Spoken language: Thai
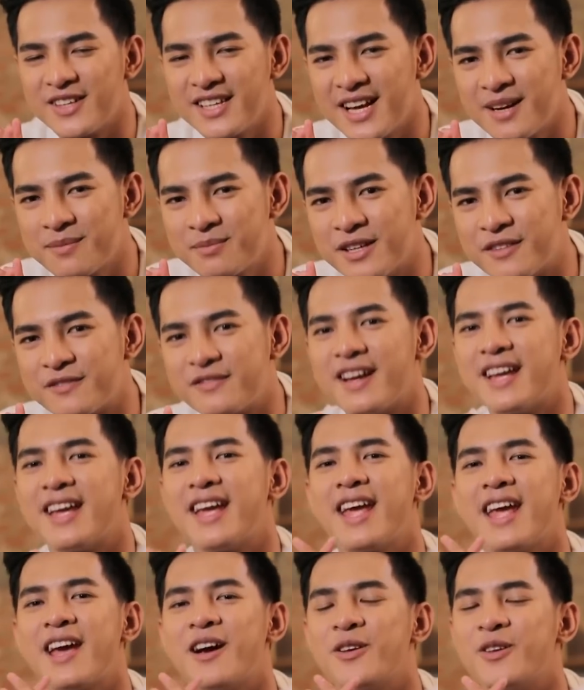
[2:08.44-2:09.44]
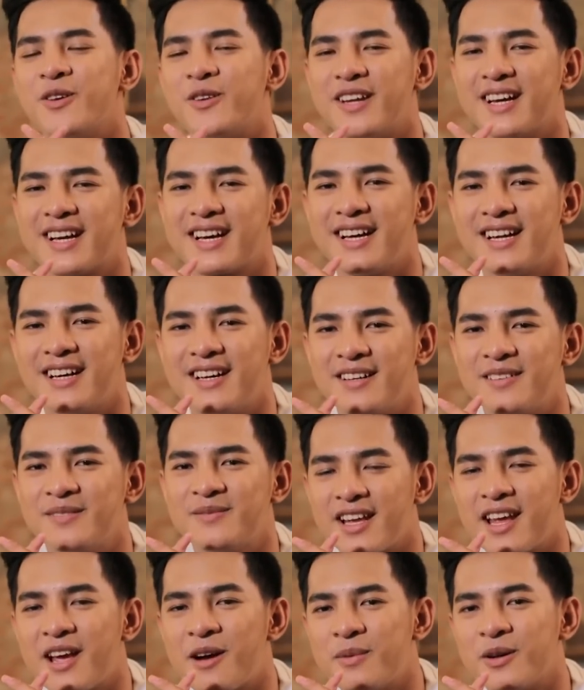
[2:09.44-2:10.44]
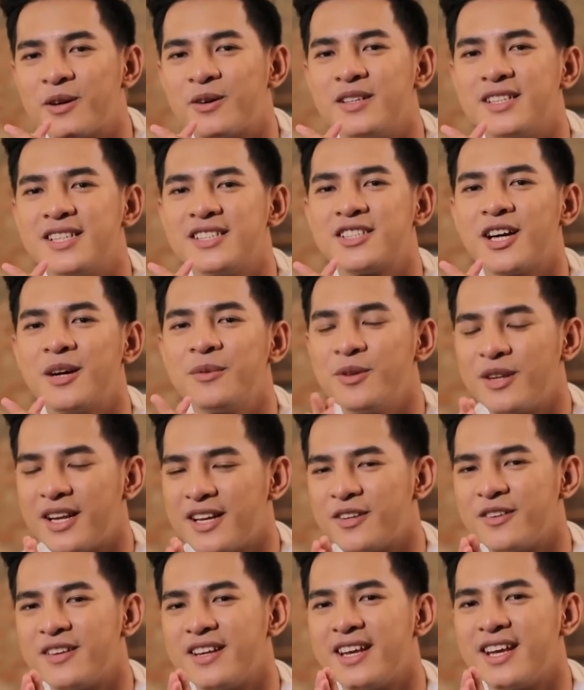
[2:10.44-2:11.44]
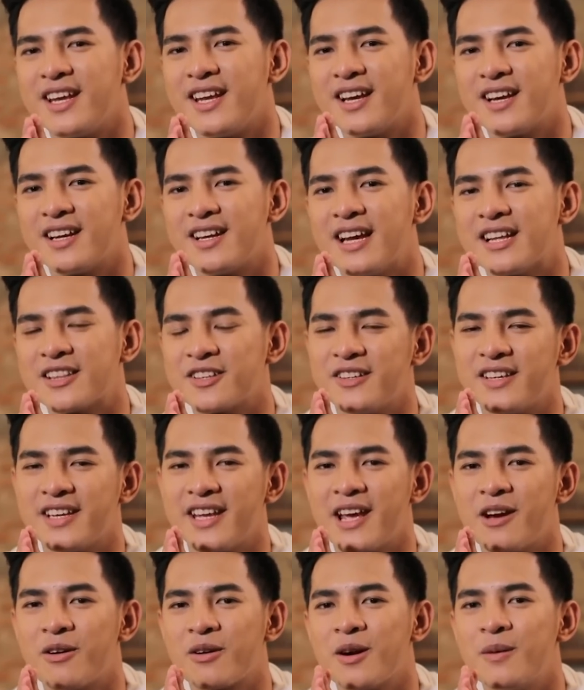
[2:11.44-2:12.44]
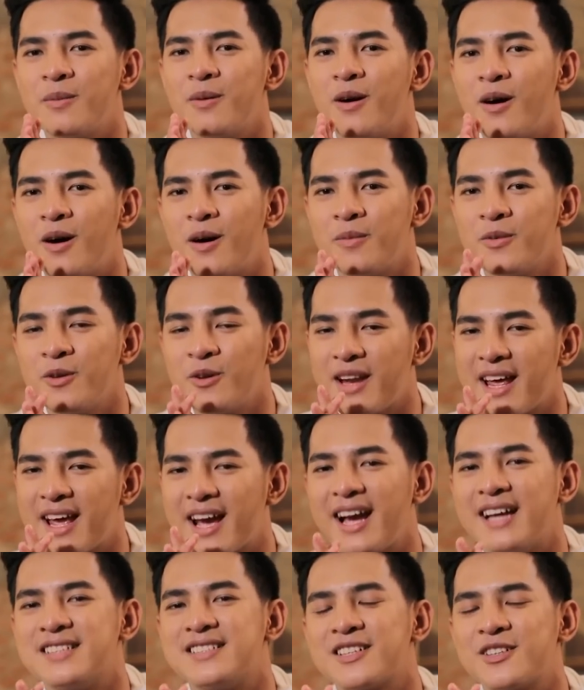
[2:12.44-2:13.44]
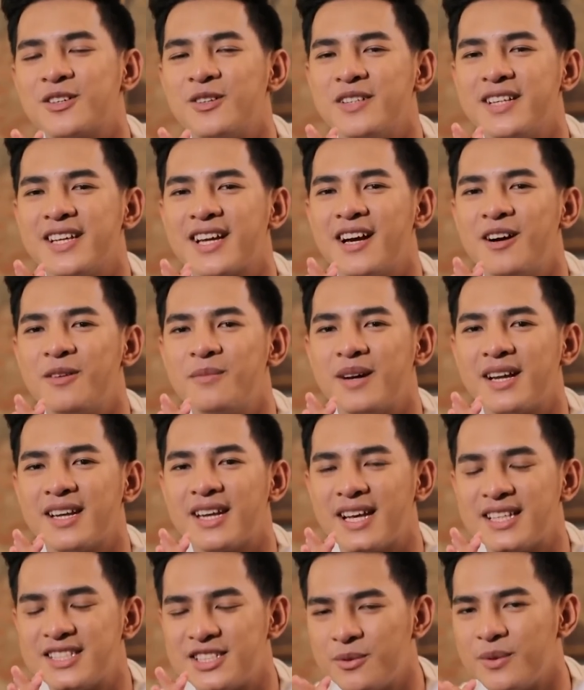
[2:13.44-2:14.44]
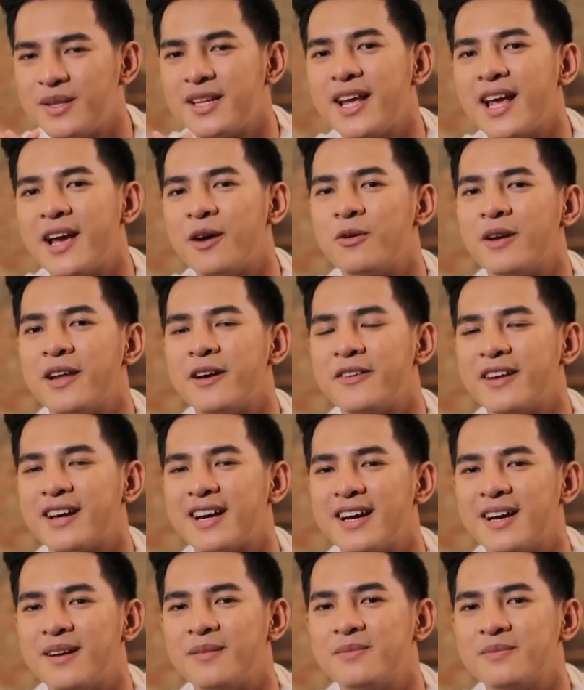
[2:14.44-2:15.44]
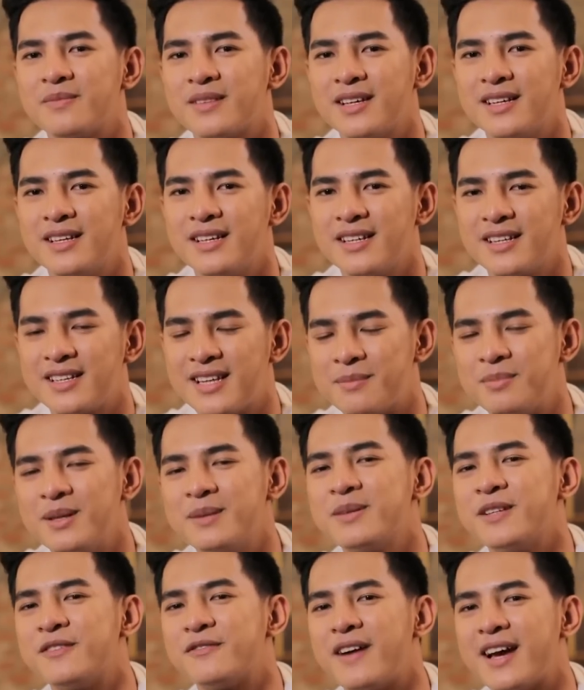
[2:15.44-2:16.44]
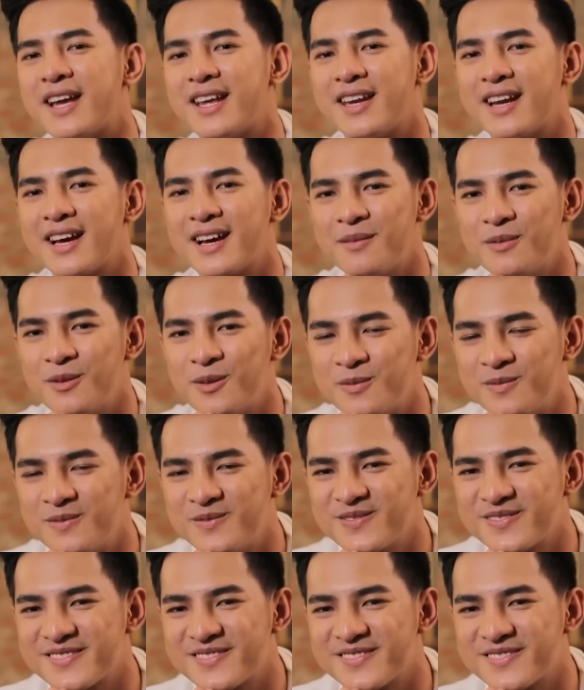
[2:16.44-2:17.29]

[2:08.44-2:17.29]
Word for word: วๆที่ยังเปิดไฟให้แอลอยู่นะครับแอลเป็นคนที่ชอบดูแลตนเองและตอนนี้แอลก็พร้อมดูแลใครสักคนที่เข้ามาในชีวิตแอลแล้วอย่าเพิ่งปิดไฟนะครับผม